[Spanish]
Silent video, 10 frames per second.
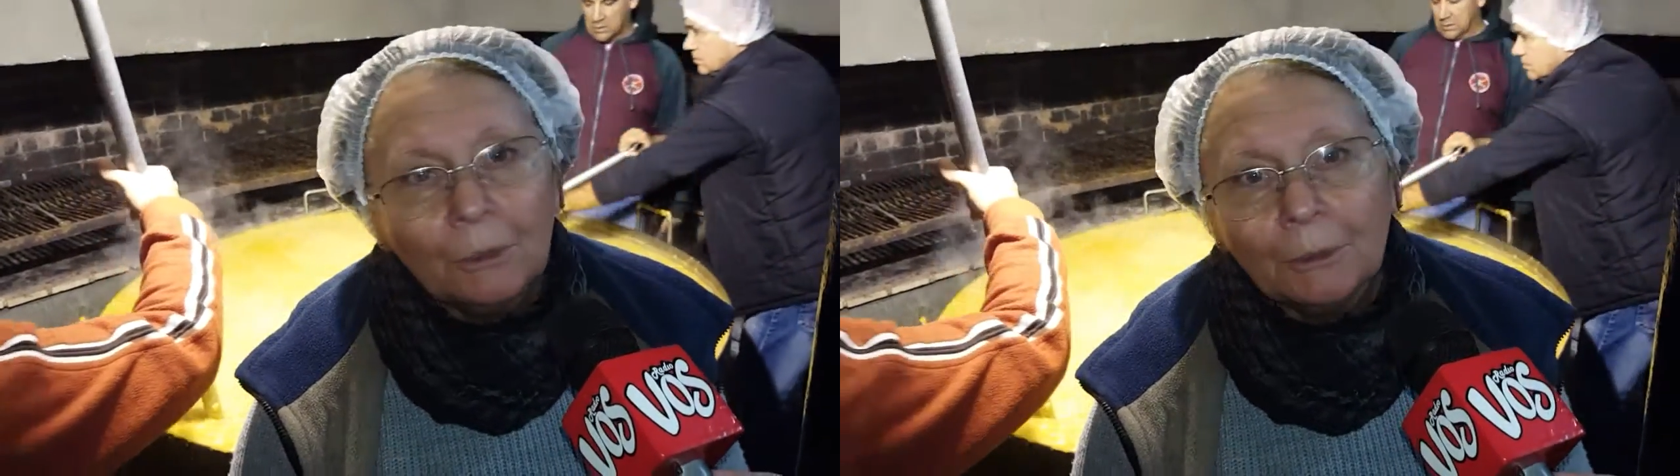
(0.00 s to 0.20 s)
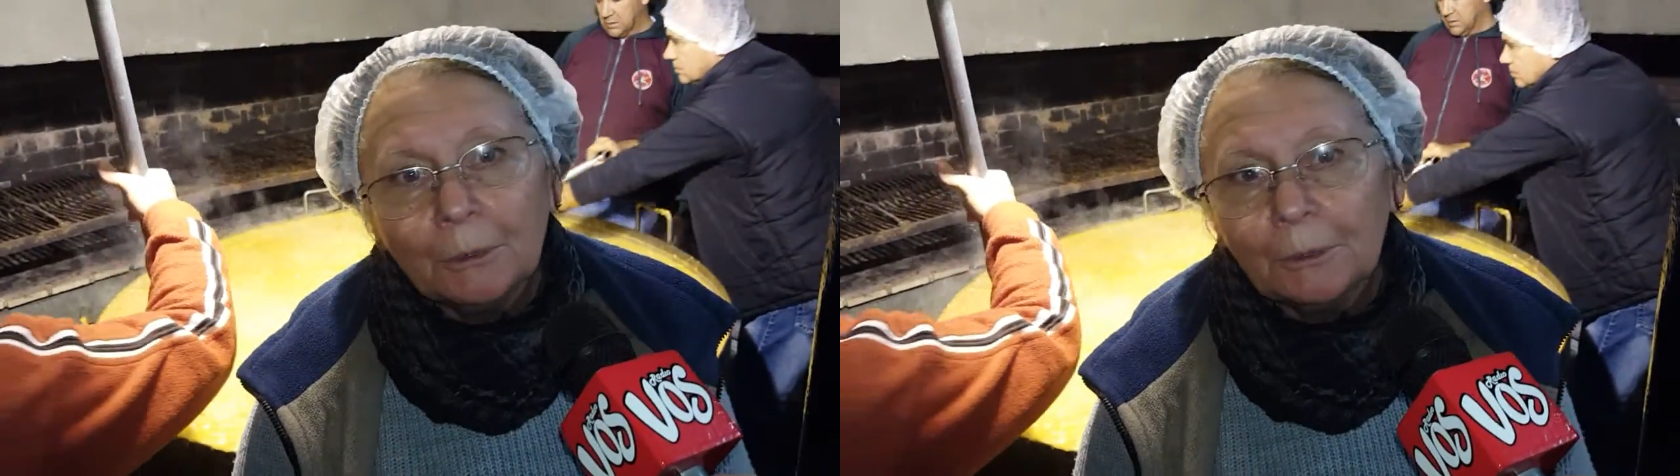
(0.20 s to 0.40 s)

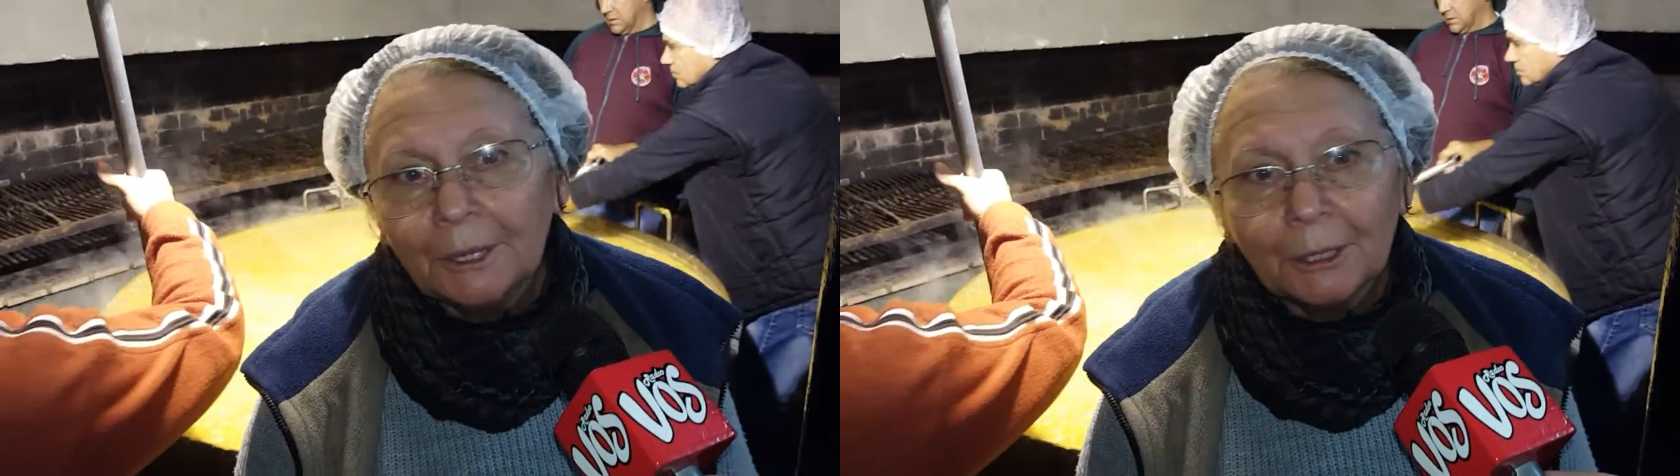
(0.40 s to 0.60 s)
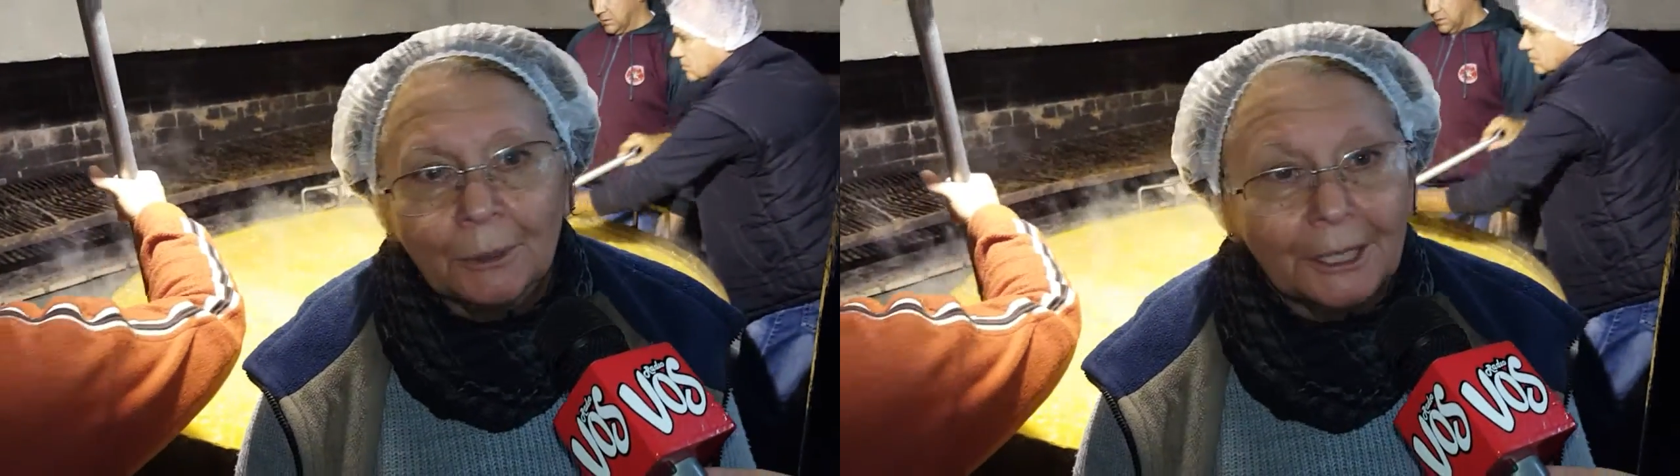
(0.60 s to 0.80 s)
movemos
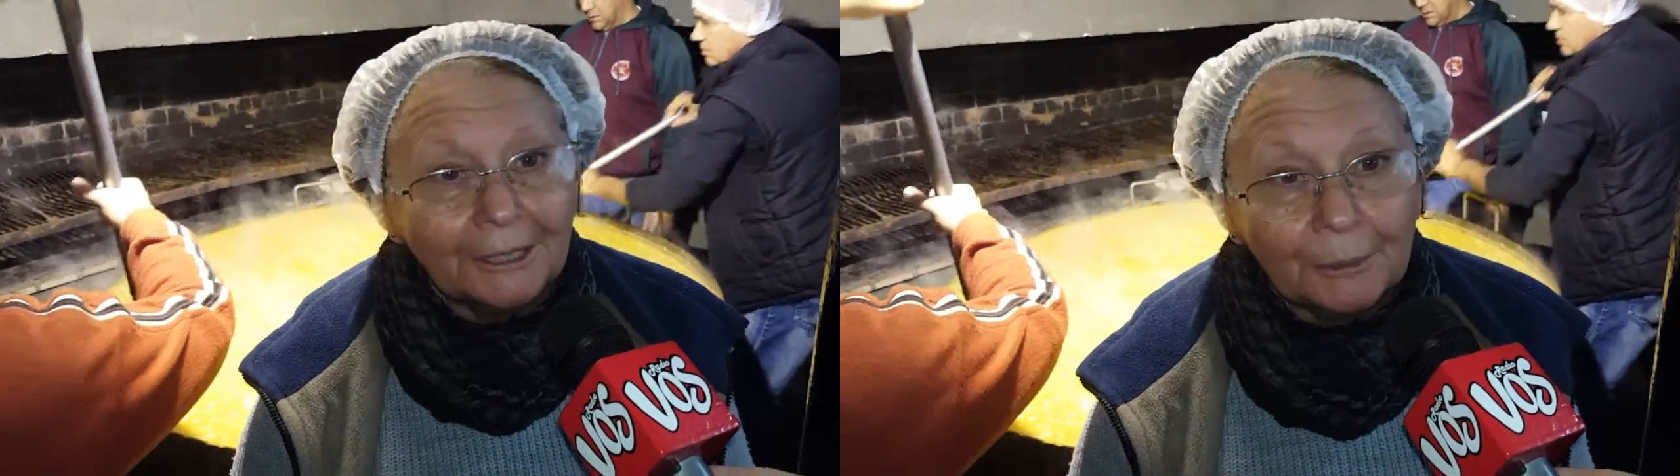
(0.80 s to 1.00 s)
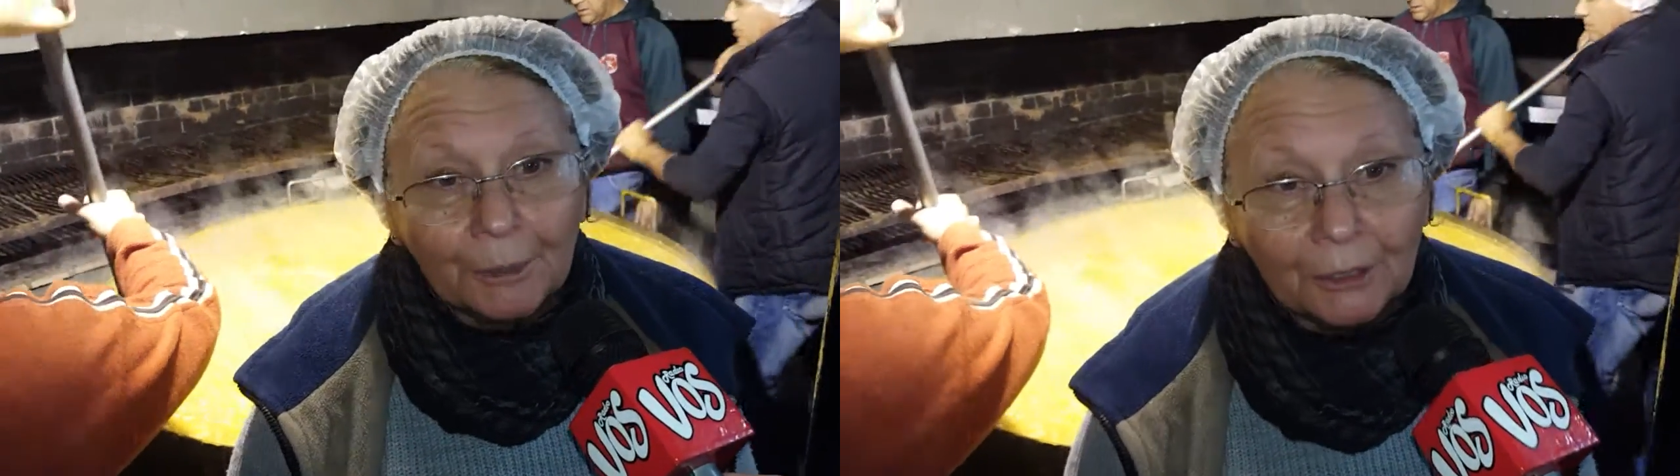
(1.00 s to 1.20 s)
más de
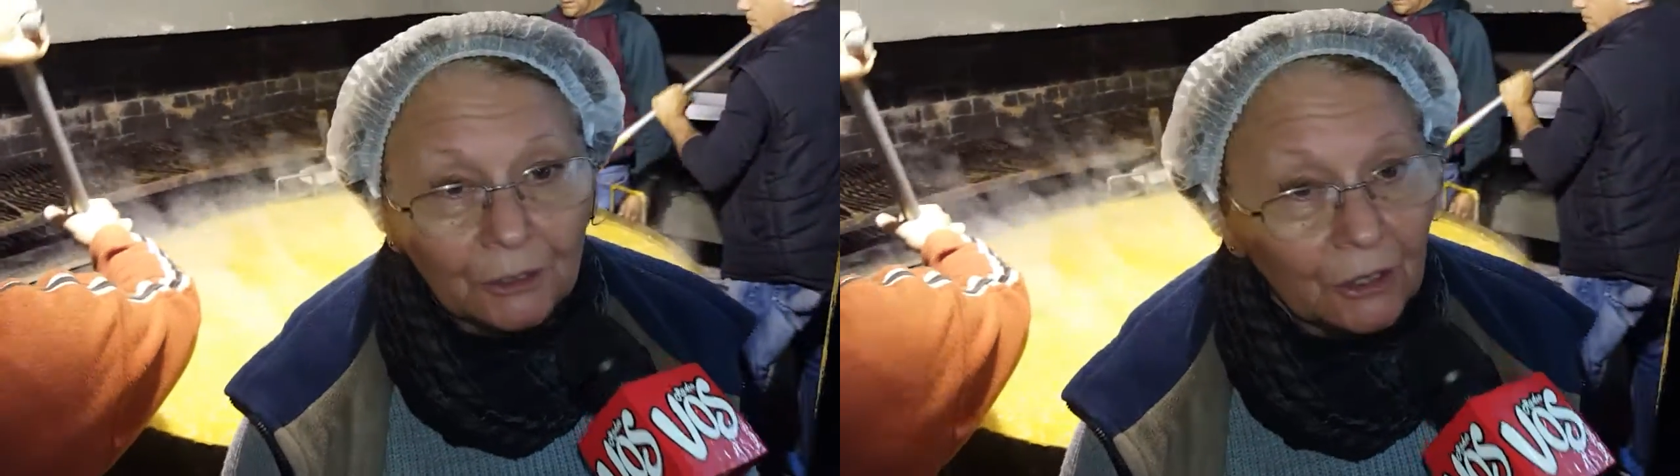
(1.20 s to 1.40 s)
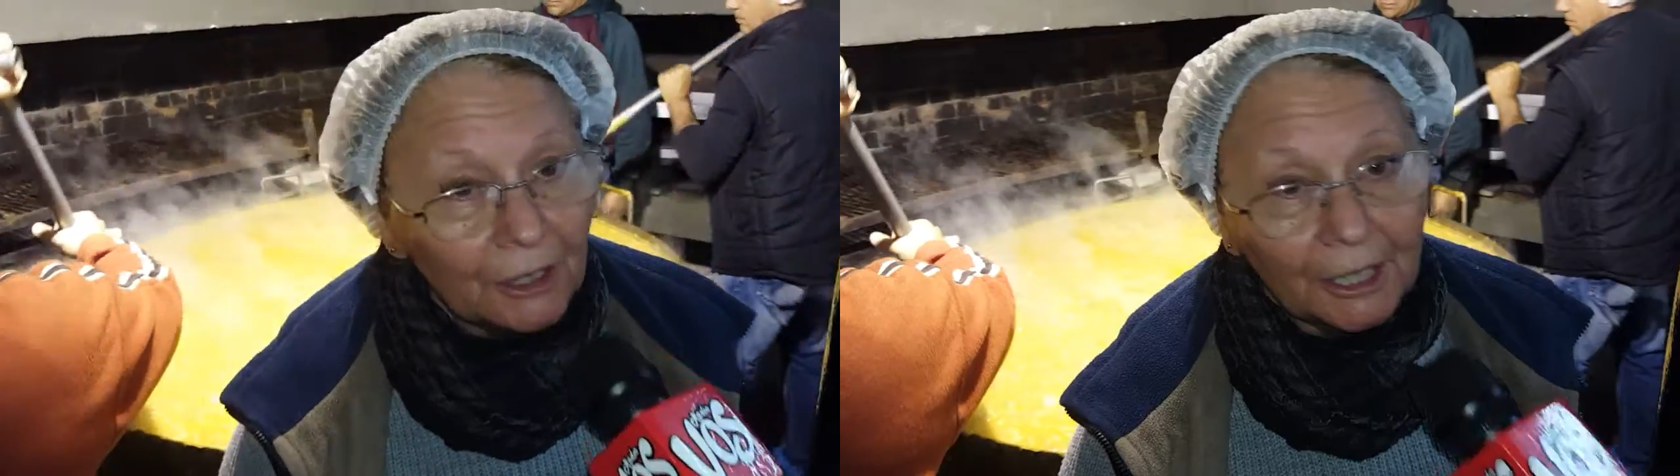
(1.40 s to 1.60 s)
40
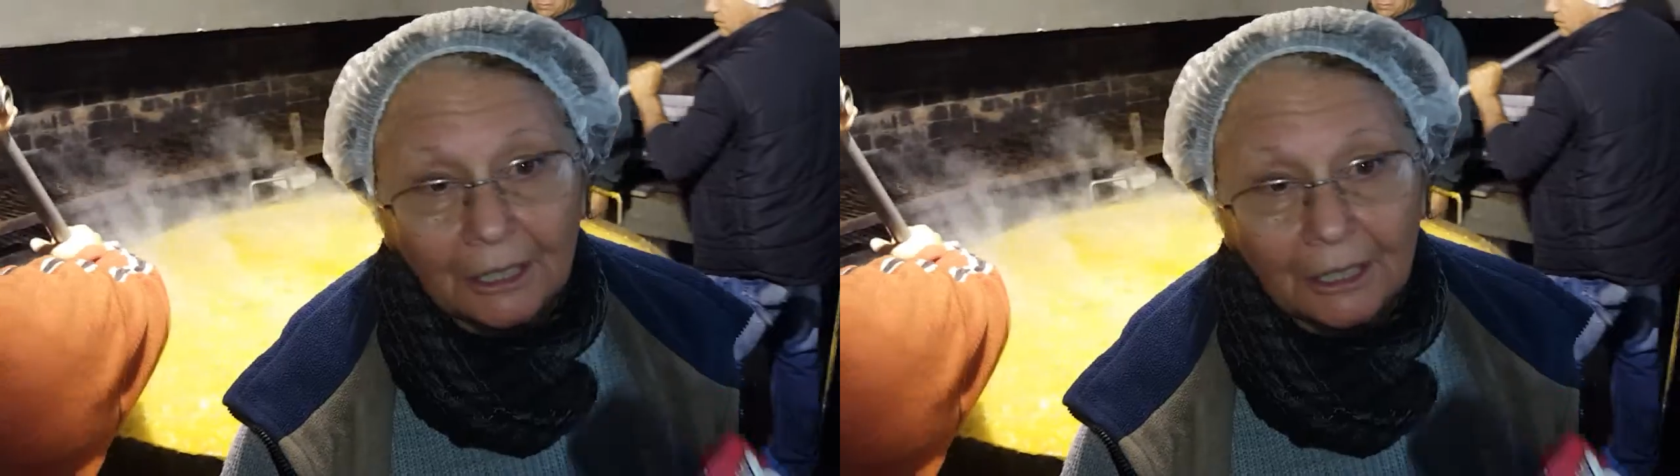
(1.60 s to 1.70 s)
personas.